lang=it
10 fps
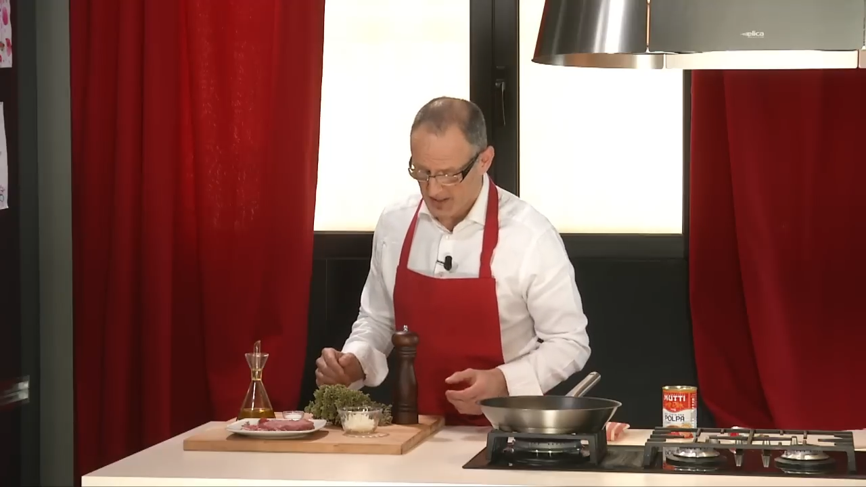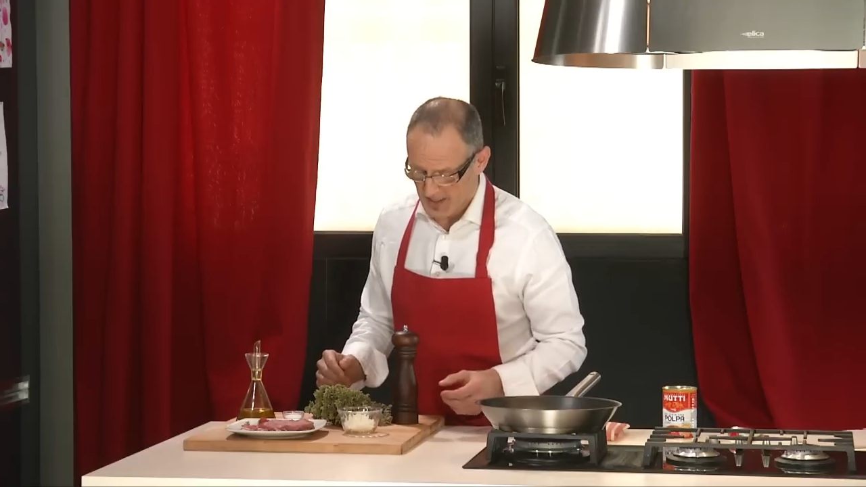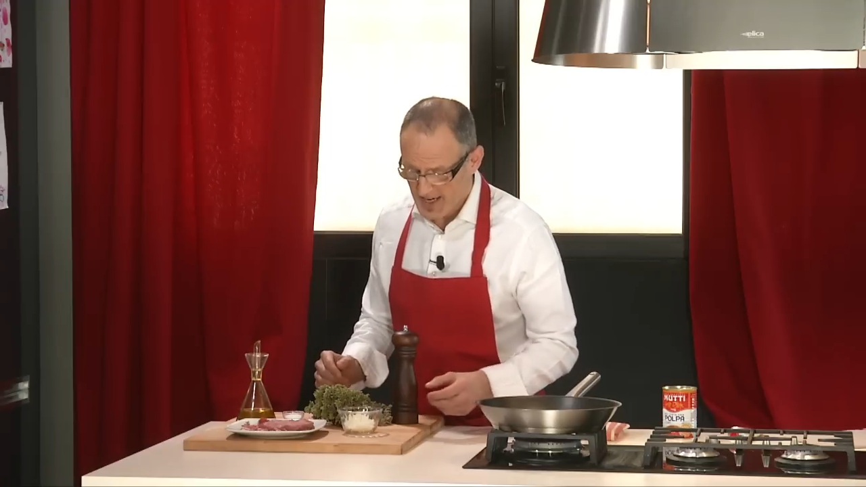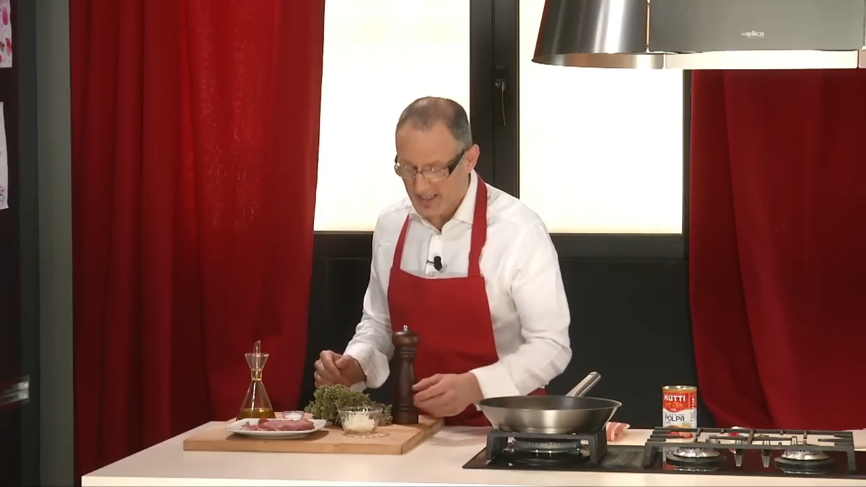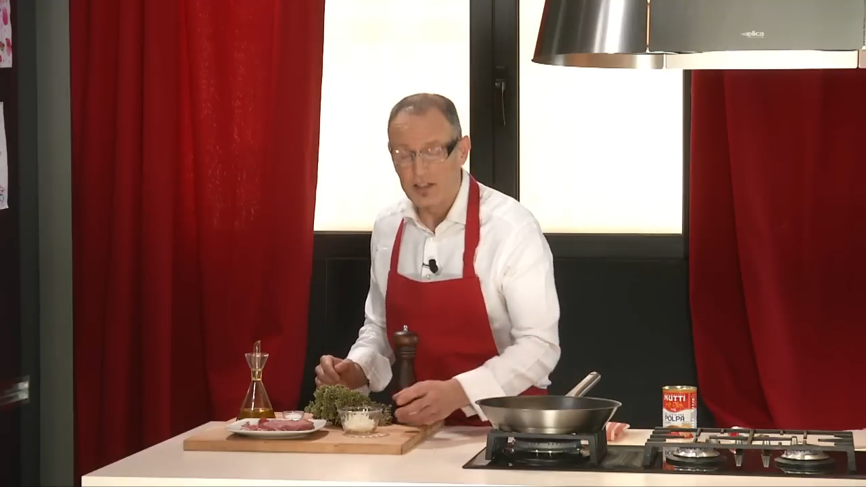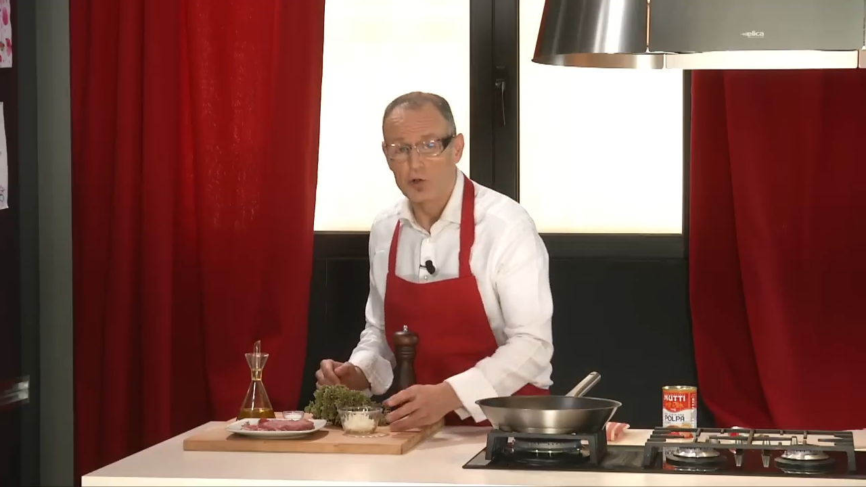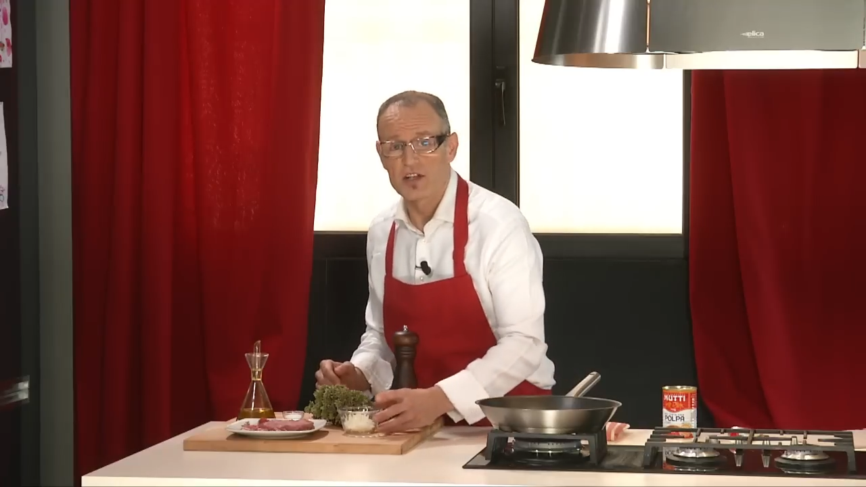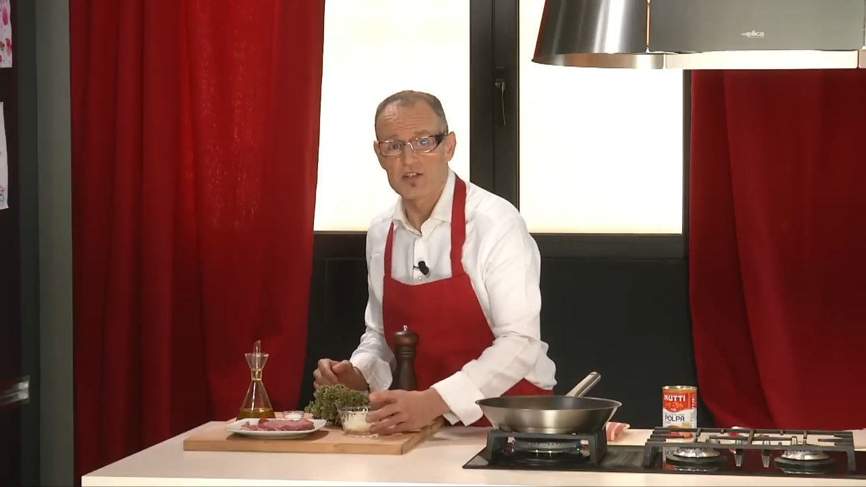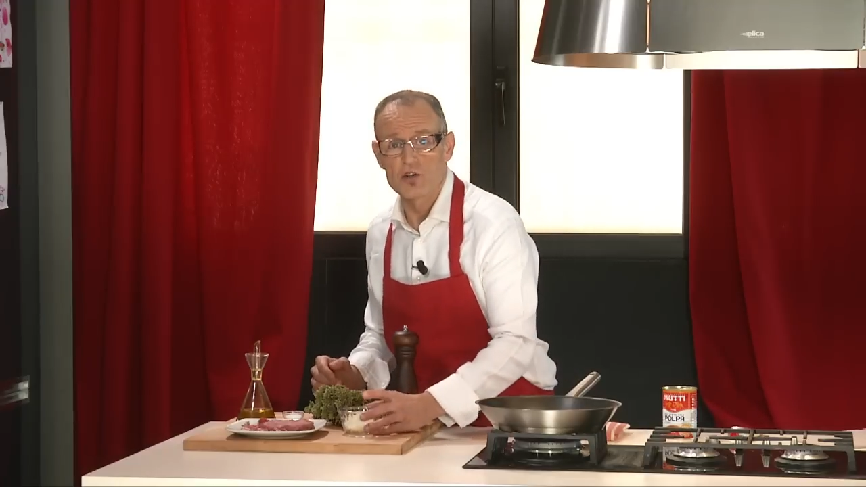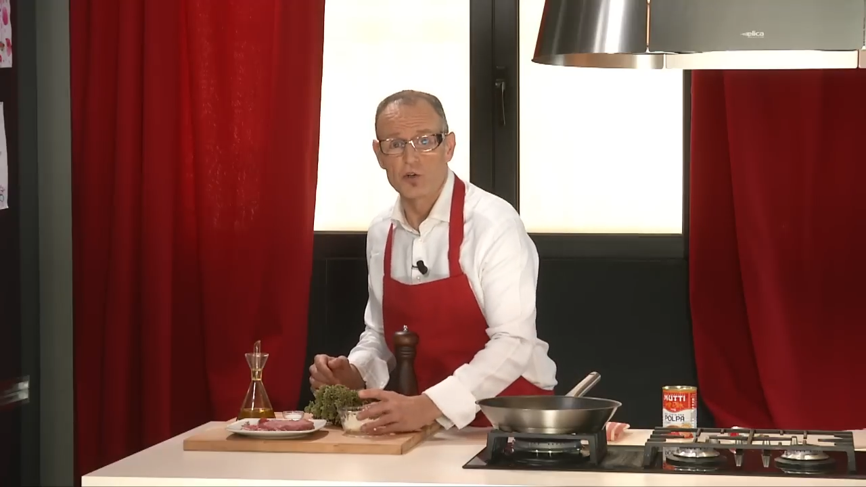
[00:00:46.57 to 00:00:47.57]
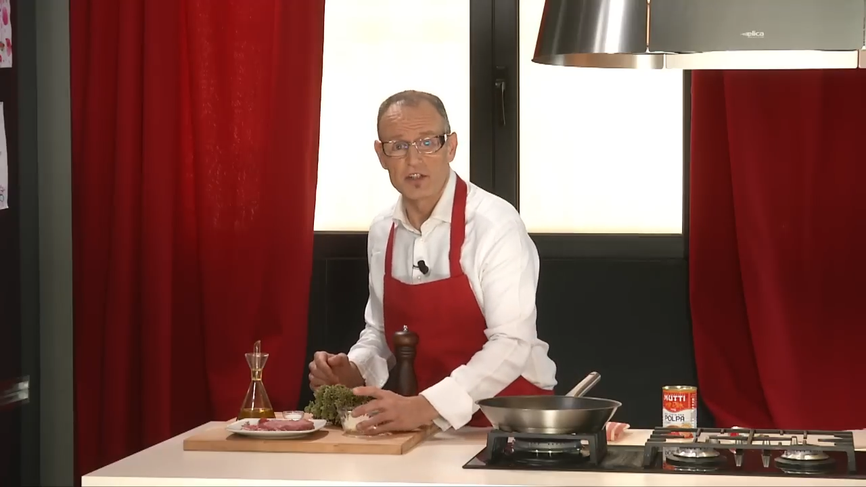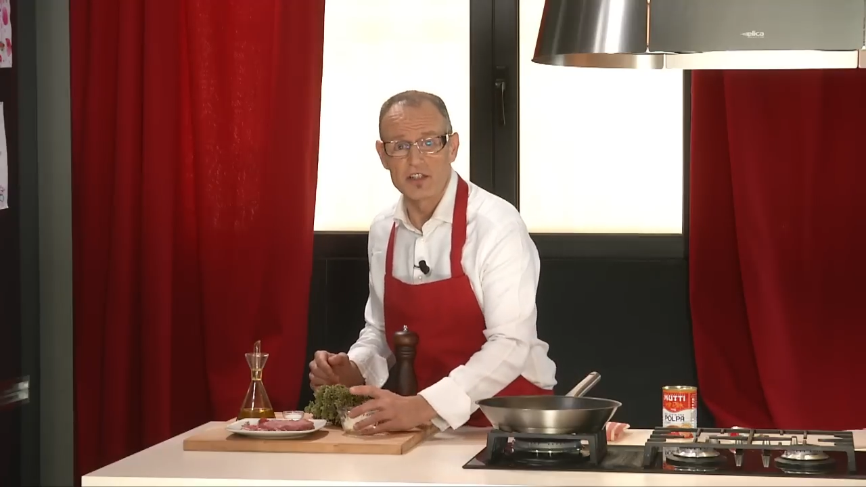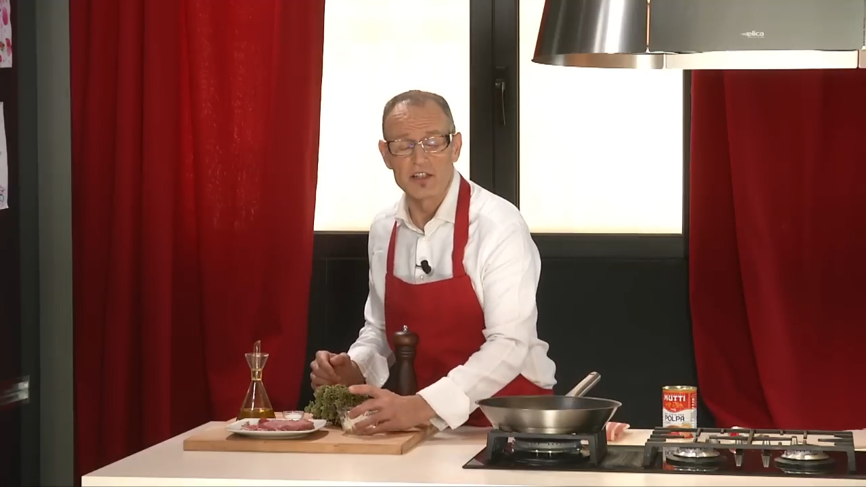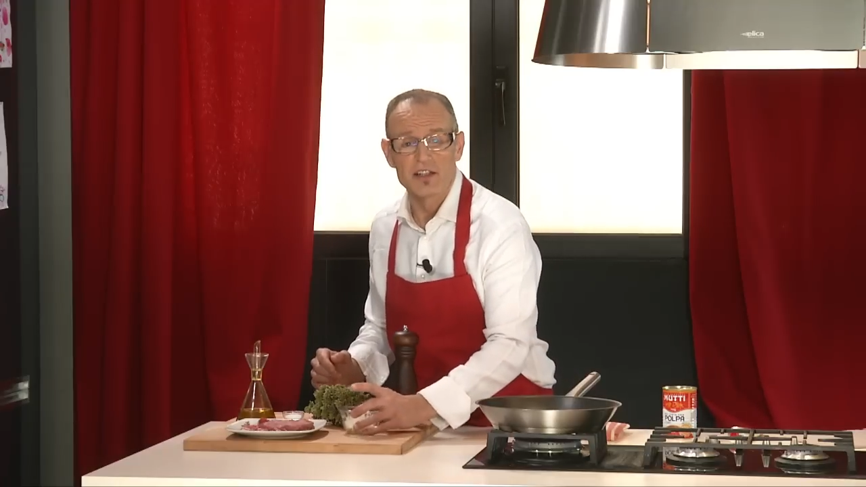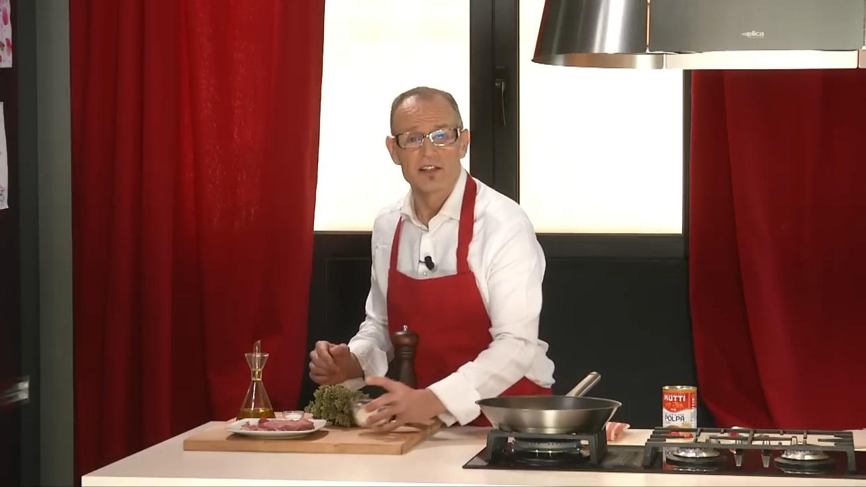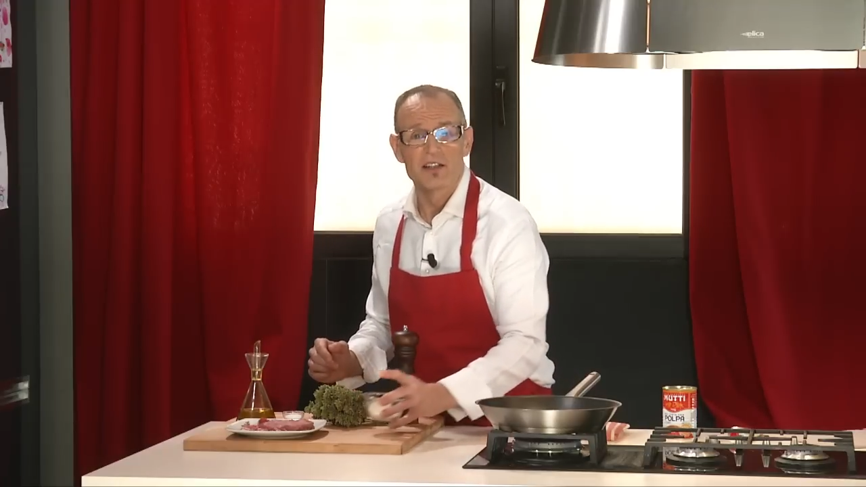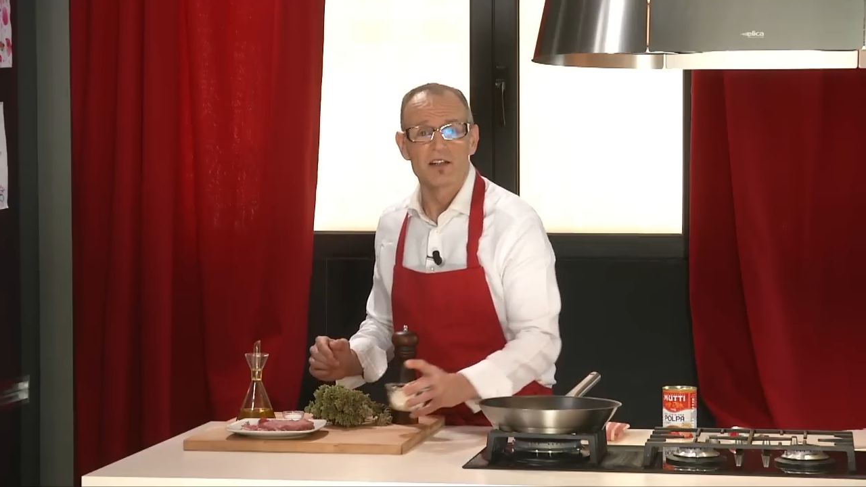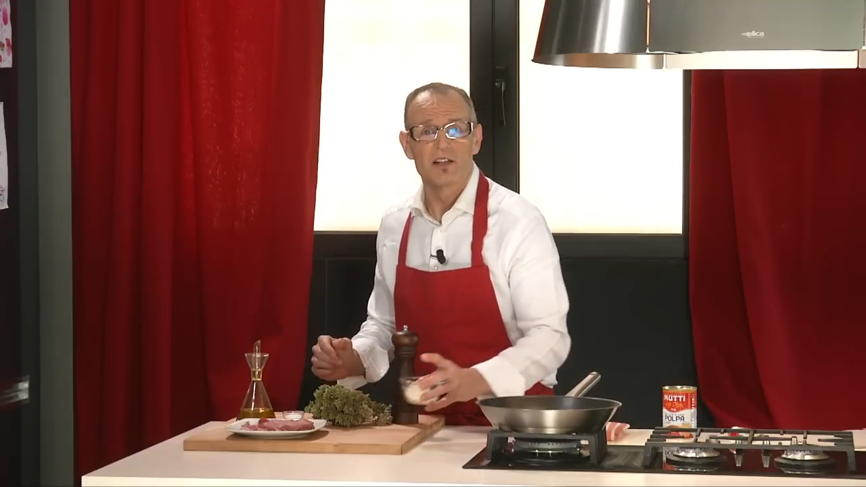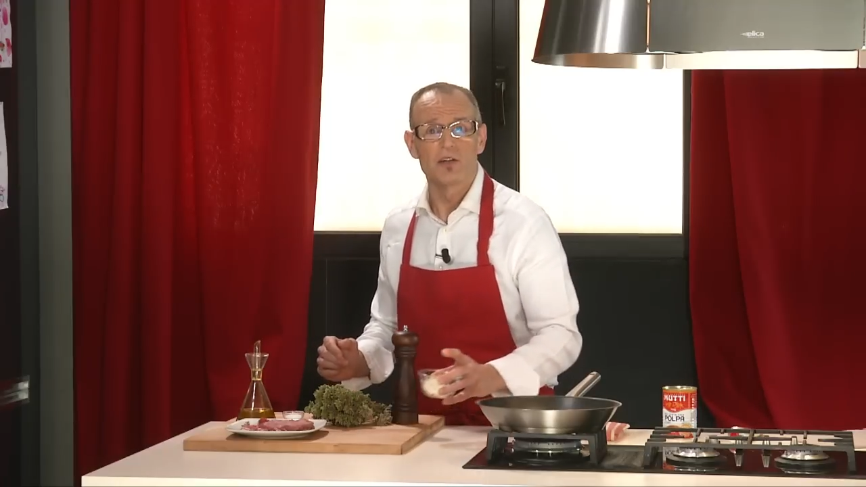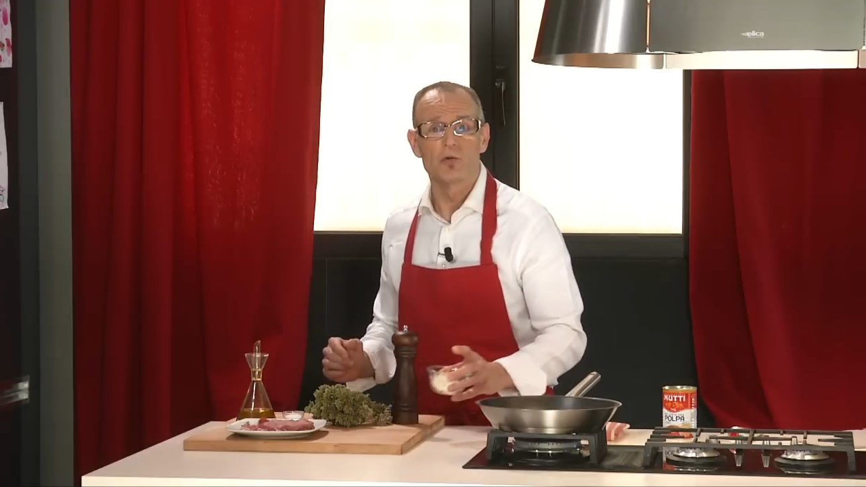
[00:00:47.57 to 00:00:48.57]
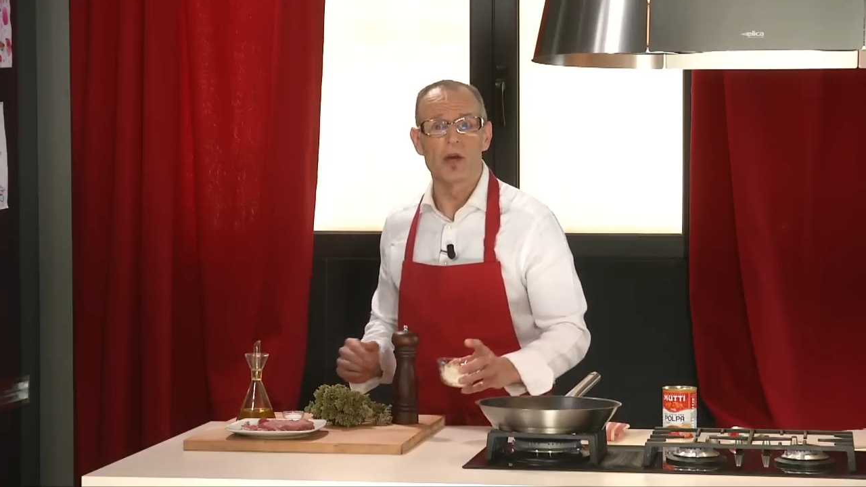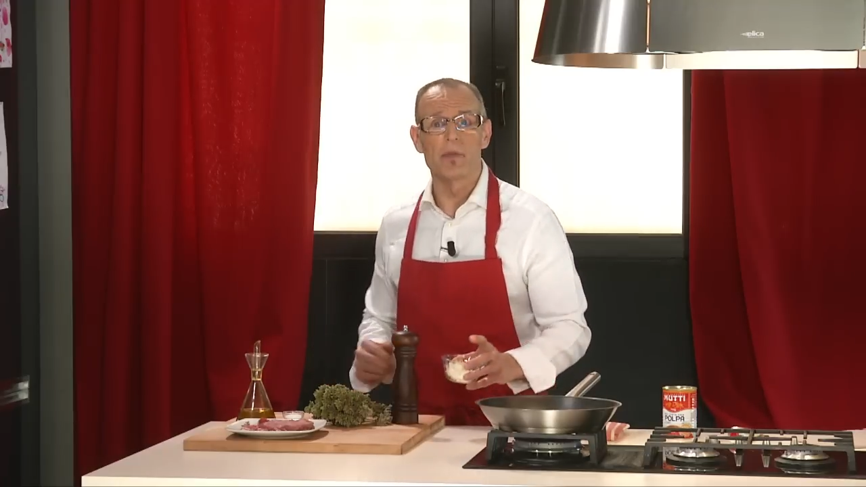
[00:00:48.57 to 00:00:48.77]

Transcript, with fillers: anche in occasioni in cui